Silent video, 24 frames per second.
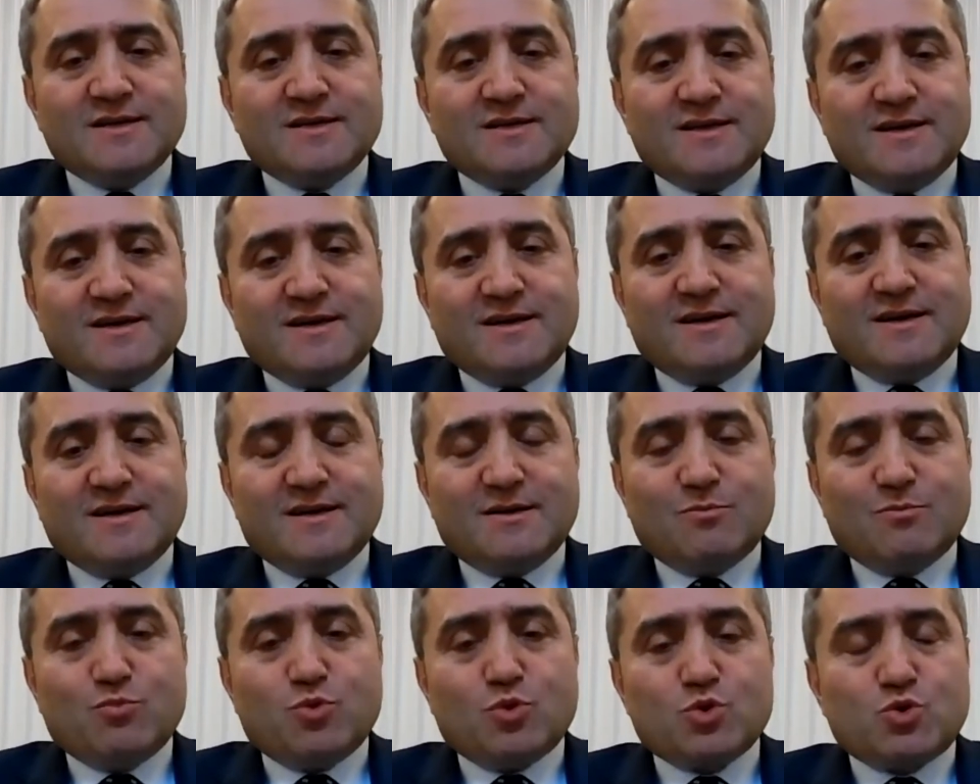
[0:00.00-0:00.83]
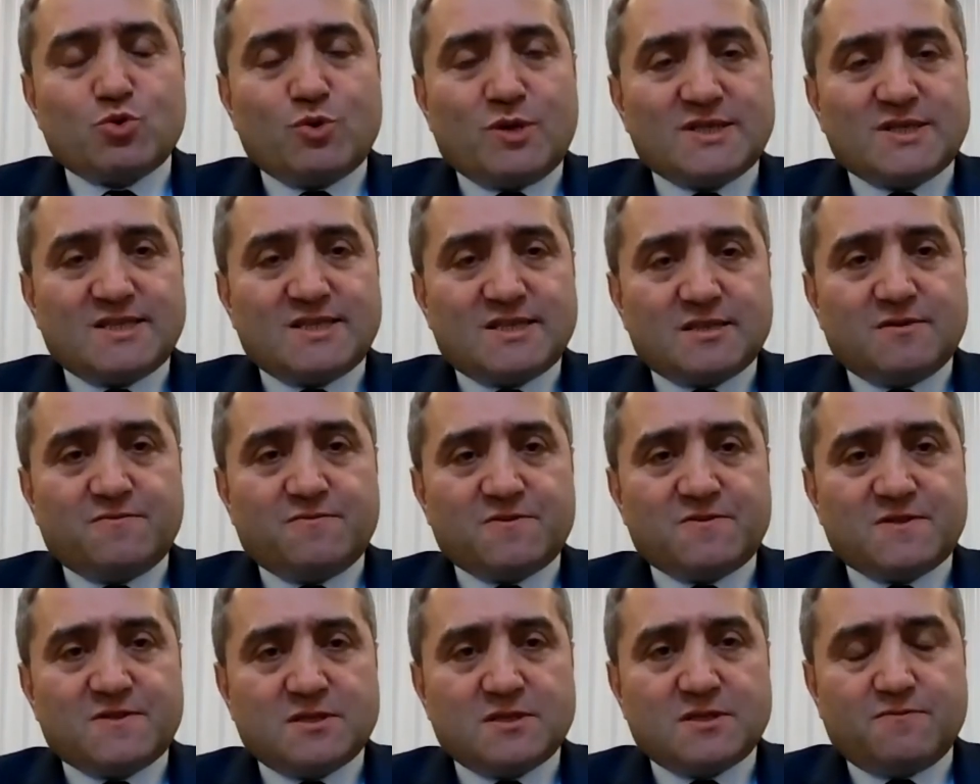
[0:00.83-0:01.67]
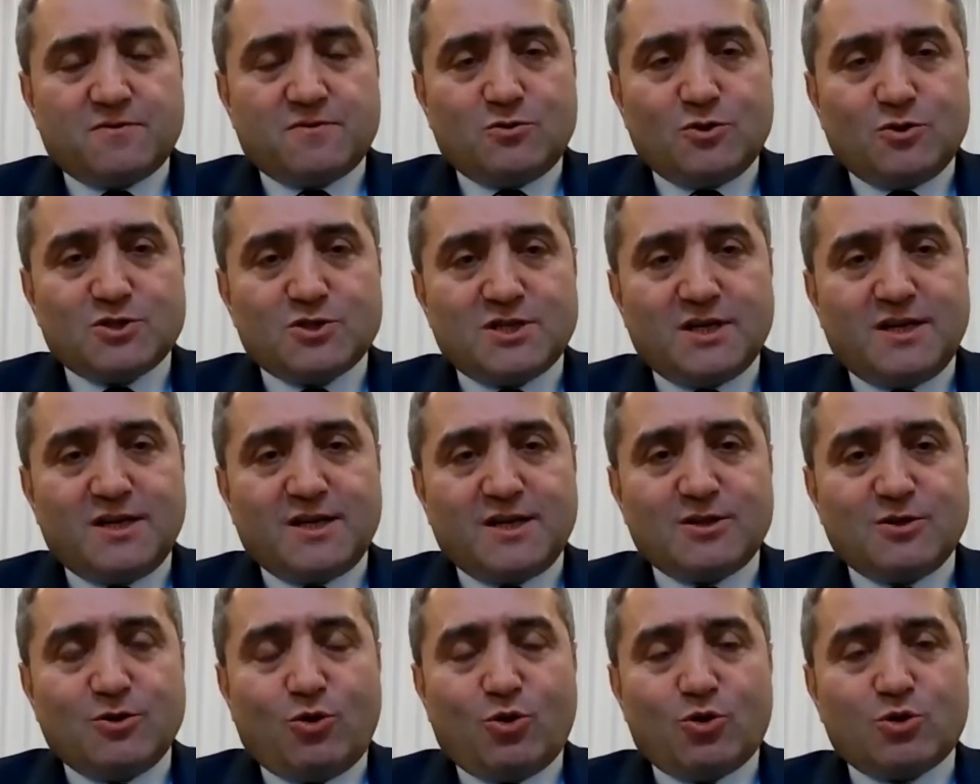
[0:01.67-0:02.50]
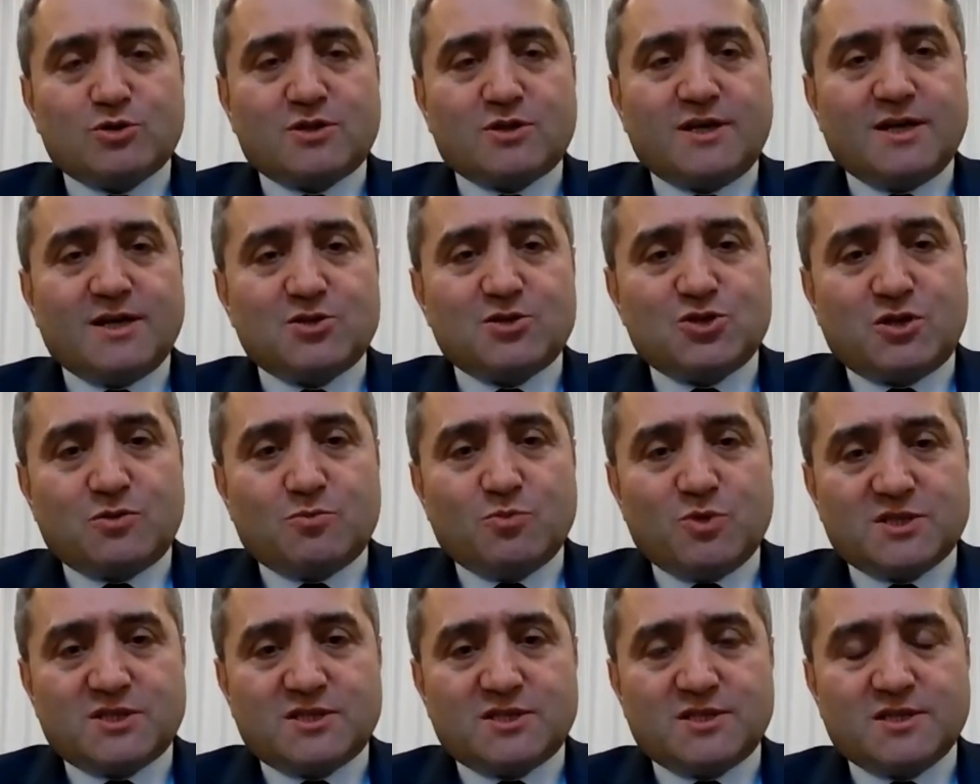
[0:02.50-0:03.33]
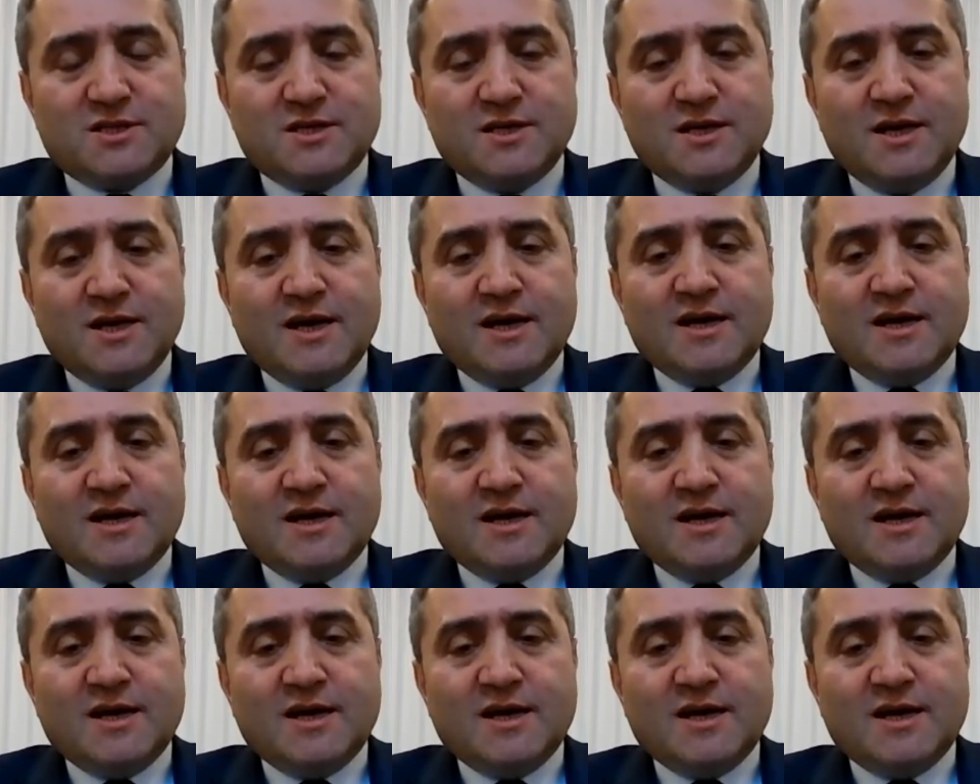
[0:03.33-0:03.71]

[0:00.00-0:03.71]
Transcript: e, burjuva sınıf sınıfının özellikle ortaya çıkması